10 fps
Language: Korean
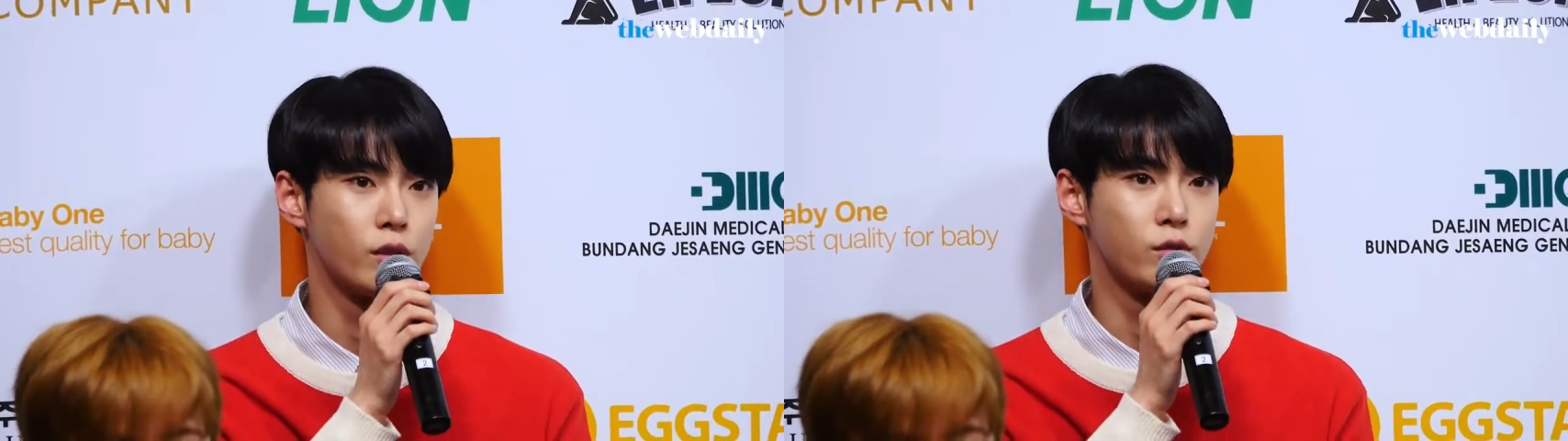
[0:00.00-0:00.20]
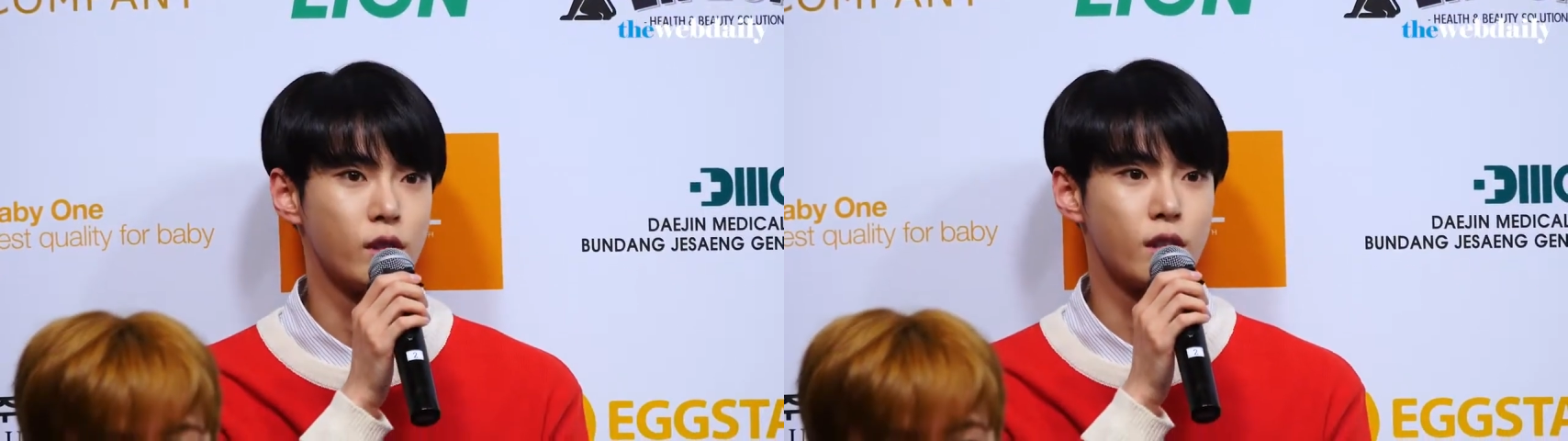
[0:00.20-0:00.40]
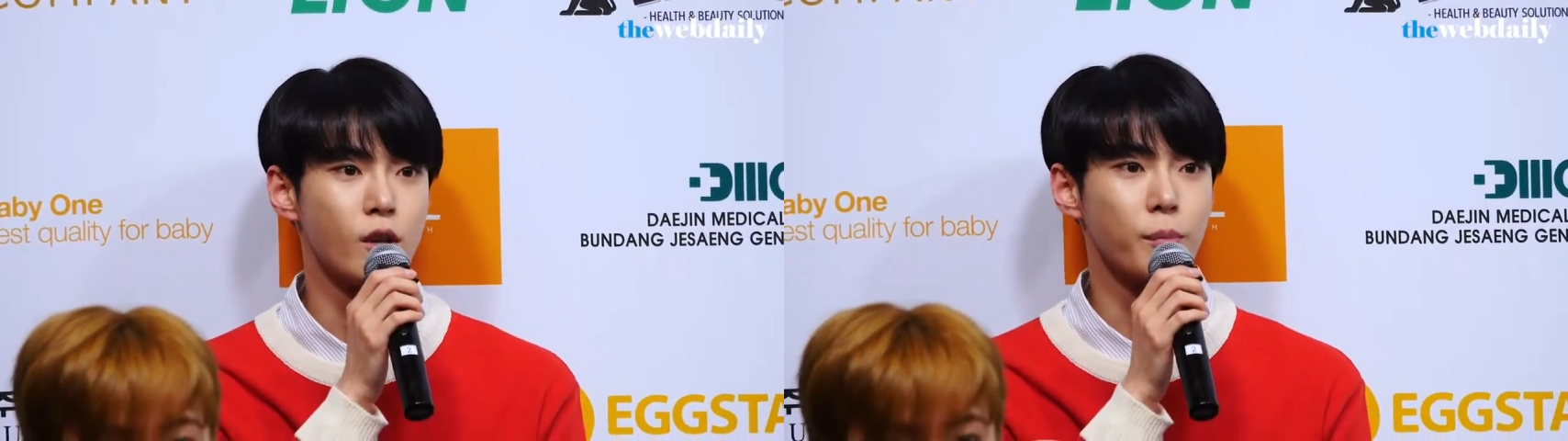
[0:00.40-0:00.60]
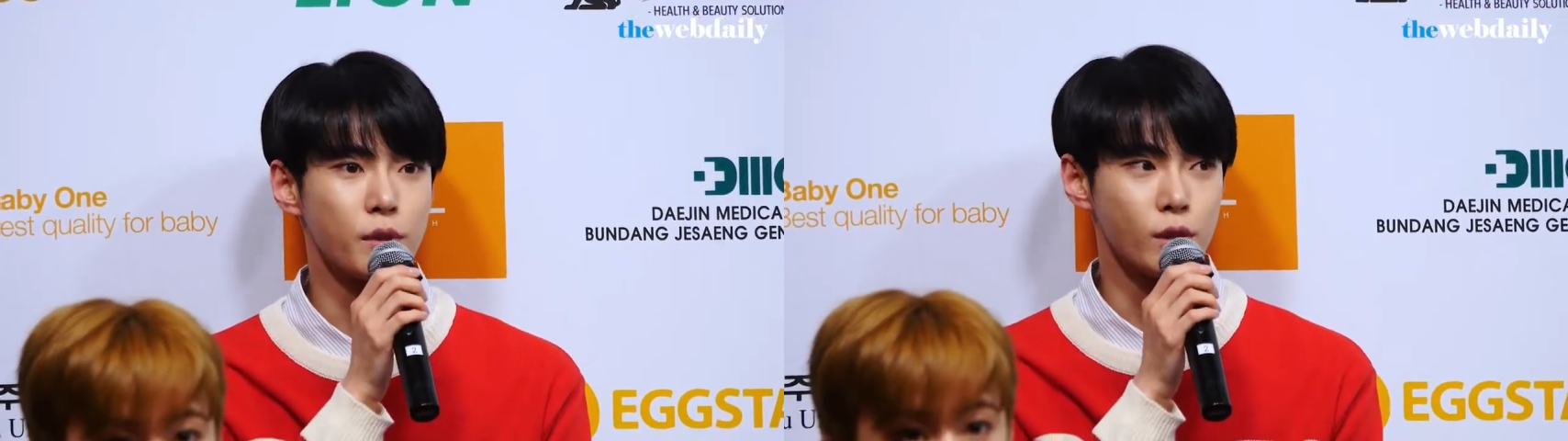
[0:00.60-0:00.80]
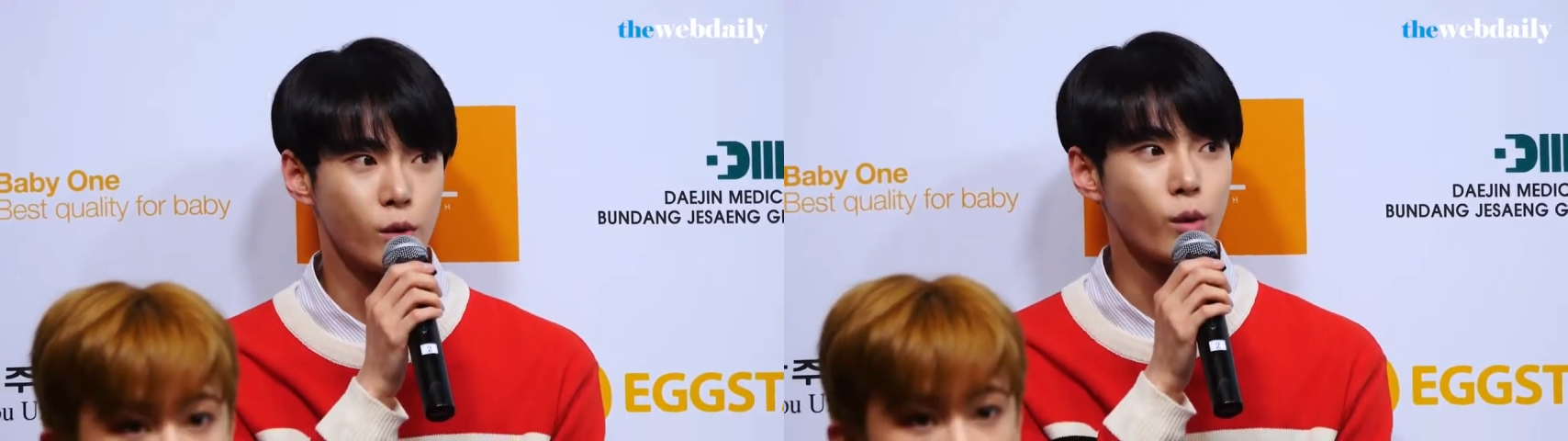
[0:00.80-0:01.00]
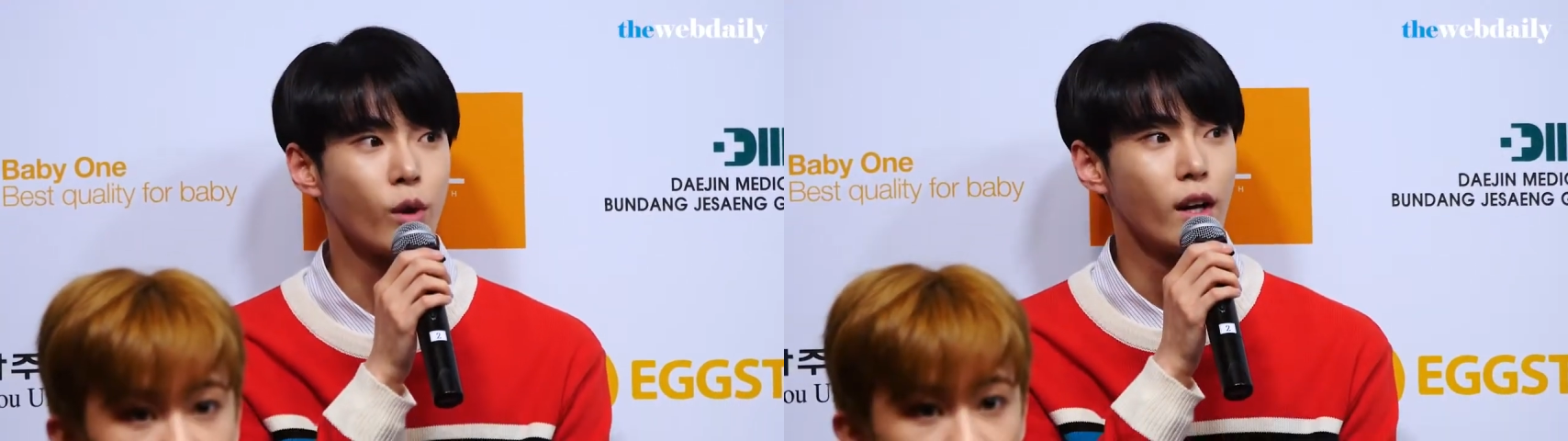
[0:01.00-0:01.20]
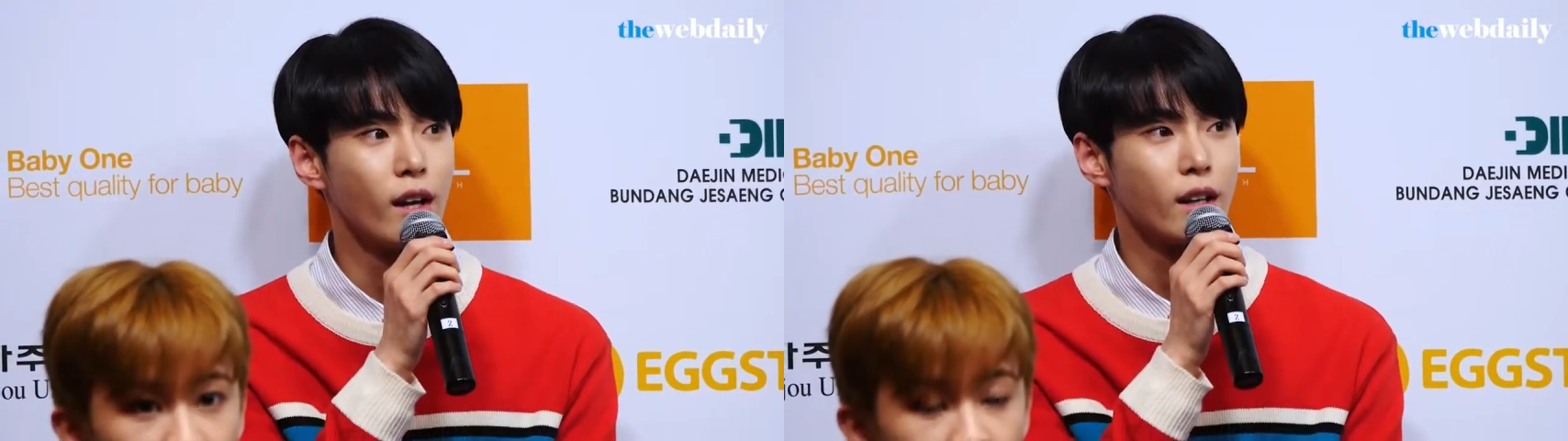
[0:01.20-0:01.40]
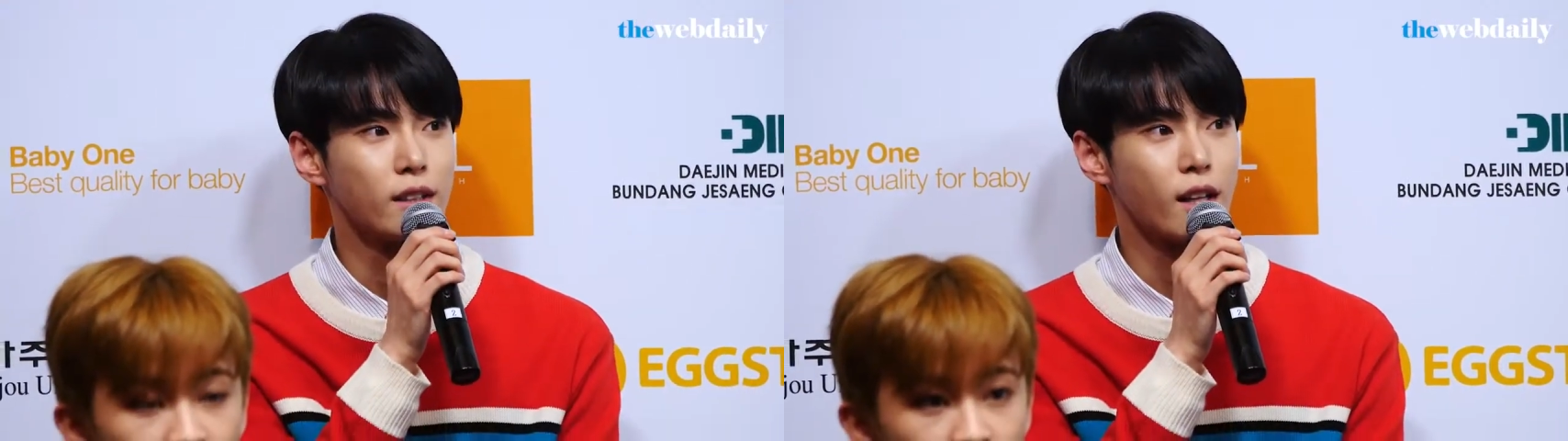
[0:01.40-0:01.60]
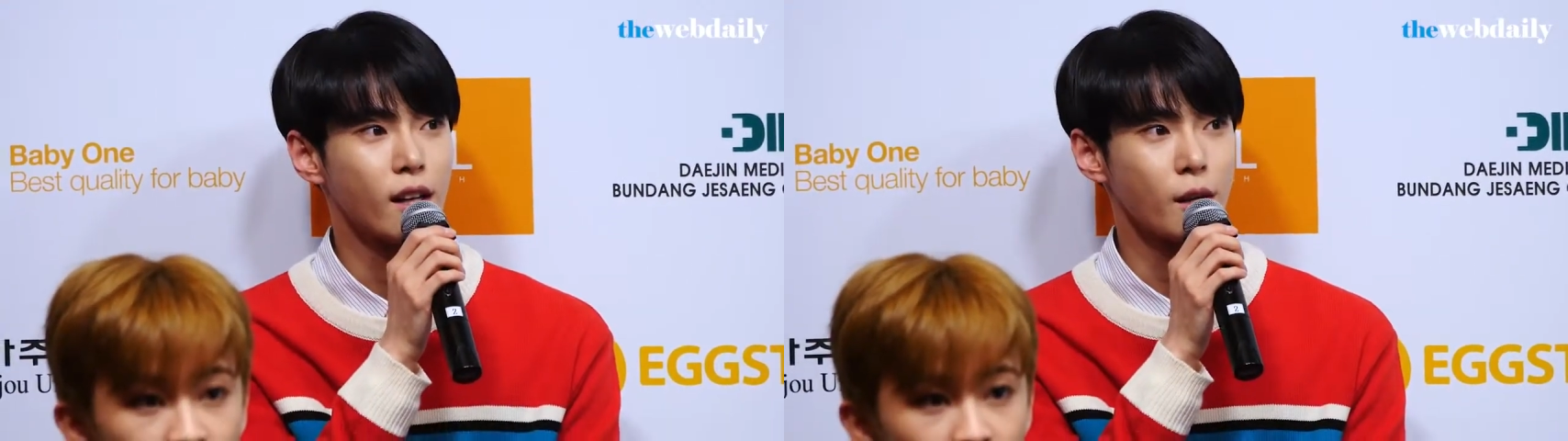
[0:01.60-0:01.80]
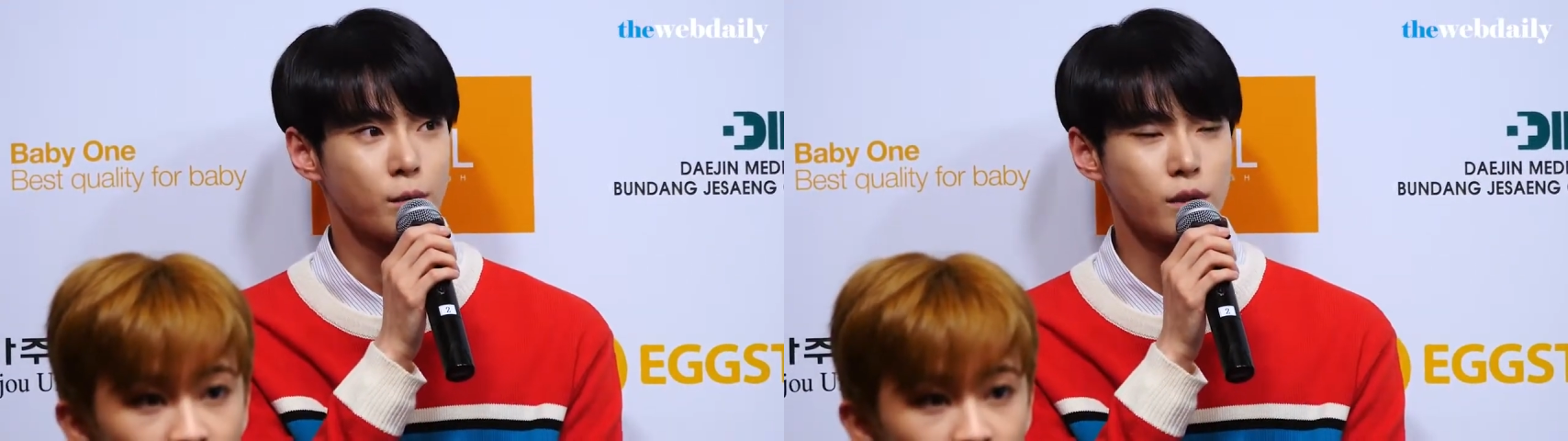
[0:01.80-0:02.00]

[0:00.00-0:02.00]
있는 우리 기업들도 그 나라의